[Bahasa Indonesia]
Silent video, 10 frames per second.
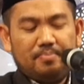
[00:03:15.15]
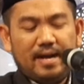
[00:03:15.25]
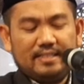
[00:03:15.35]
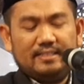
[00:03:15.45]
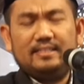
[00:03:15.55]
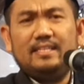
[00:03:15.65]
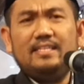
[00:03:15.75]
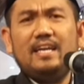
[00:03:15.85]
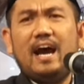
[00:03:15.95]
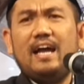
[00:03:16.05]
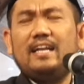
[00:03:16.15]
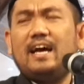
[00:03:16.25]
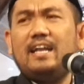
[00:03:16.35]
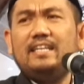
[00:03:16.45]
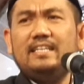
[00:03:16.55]
pasti
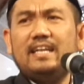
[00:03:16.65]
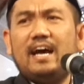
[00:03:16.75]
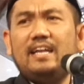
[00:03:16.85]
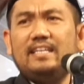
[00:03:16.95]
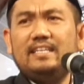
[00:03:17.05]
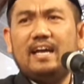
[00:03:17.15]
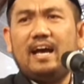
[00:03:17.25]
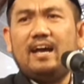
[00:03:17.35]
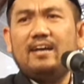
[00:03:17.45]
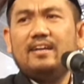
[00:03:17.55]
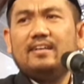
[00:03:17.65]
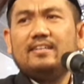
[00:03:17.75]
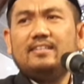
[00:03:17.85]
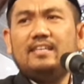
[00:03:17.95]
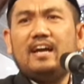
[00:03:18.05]
ada lidah-lidah
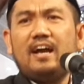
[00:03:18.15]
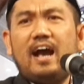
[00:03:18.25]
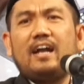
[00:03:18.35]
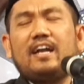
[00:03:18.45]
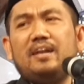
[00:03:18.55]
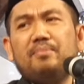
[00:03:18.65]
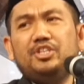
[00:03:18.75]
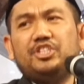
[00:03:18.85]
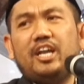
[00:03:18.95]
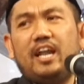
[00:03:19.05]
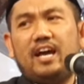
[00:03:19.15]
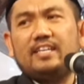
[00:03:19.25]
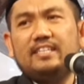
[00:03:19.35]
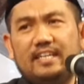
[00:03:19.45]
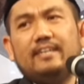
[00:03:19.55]
yang akan
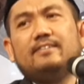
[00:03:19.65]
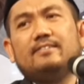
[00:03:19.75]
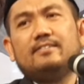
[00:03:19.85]
mencelah kita.